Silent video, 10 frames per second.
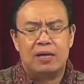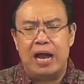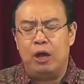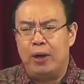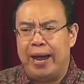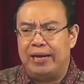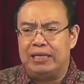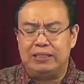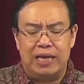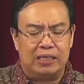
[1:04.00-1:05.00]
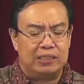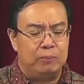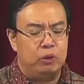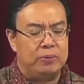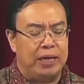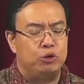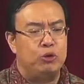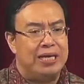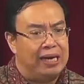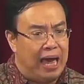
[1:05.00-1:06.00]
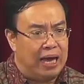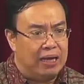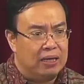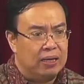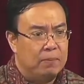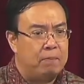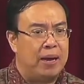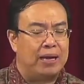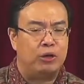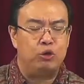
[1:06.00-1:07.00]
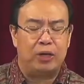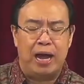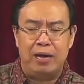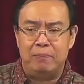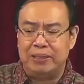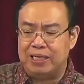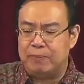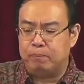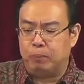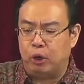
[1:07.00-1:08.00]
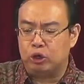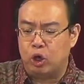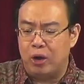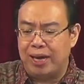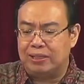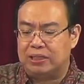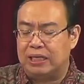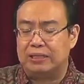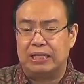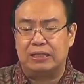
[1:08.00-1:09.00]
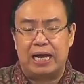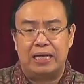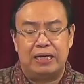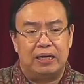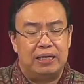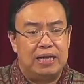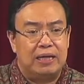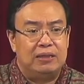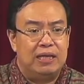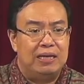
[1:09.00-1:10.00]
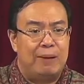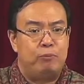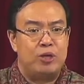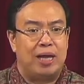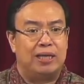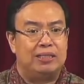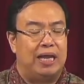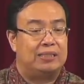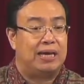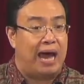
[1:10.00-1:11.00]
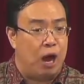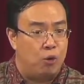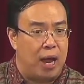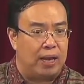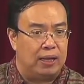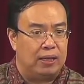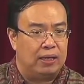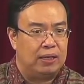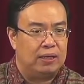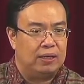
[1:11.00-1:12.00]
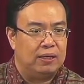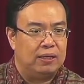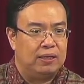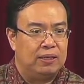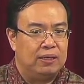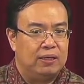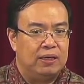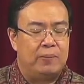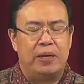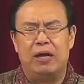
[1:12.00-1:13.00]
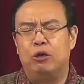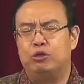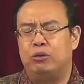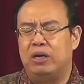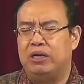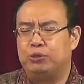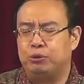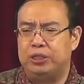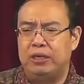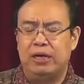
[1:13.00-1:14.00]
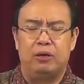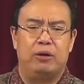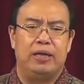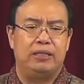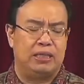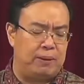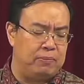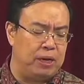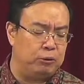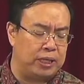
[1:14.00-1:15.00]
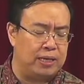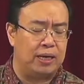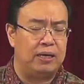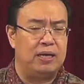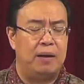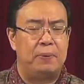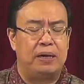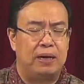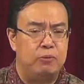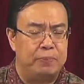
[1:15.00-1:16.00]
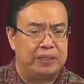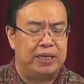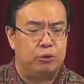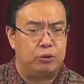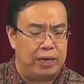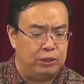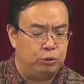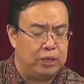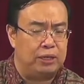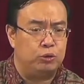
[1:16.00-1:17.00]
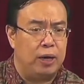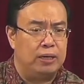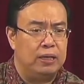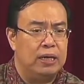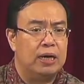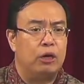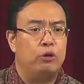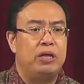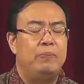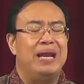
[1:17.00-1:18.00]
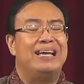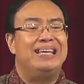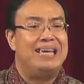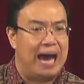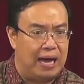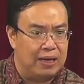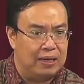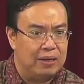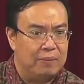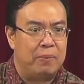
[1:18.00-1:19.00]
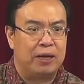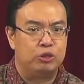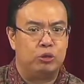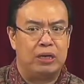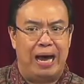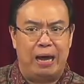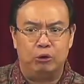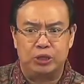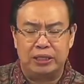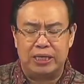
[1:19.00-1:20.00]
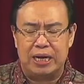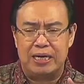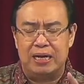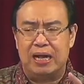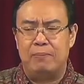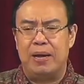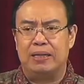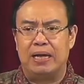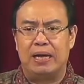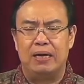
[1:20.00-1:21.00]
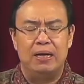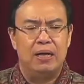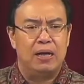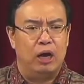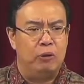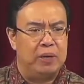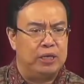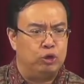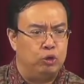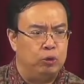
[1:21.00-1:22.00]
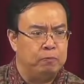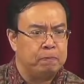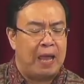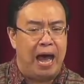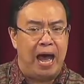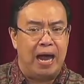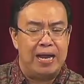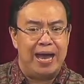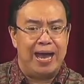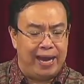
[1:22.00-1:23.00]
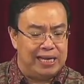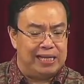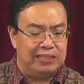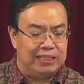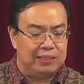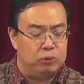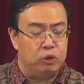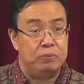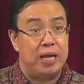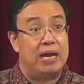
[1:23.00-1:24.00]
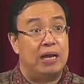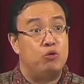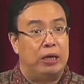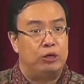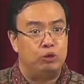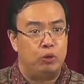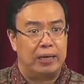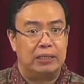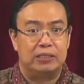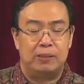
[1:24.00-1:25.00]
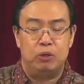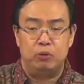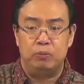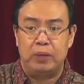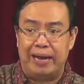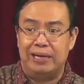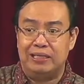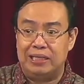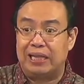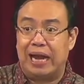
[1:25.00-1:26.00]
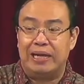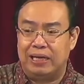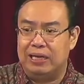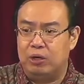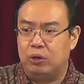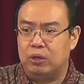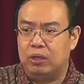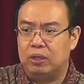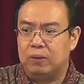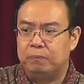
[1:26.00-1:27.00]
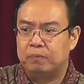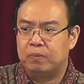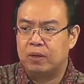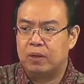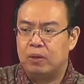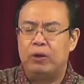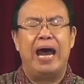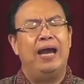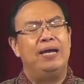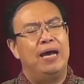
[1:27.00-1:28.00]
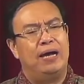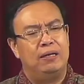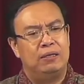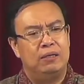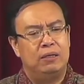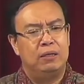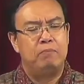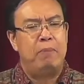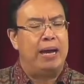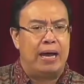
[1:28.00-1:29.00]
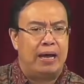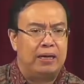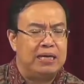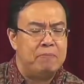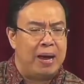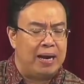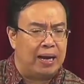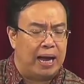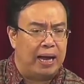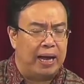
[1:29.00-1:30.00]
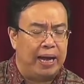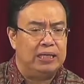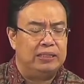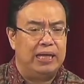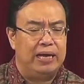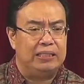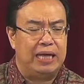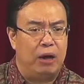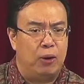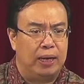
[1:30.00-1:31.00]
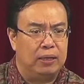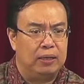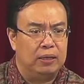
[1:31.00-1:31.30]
Kalau edisi yang sebelumnya itu hilang, maka Quran menjadi potongan cerita terakhir yang tidak punya kejelasan awal. Nah maka kalau saudara diskusi dengan orang Islam lalu tanya ke dia, apakah kamu percaya Quran itu dari Tuhan? Kalau dia bilang iya, maka saudara harus kejar dia dengan mengatakan, kalau begitu ada edisi sebelumnya dari wahyu Tuhan sebelum edisi terakhir ini dong oh ya ada, mana, di manakah edisi-edisi awal.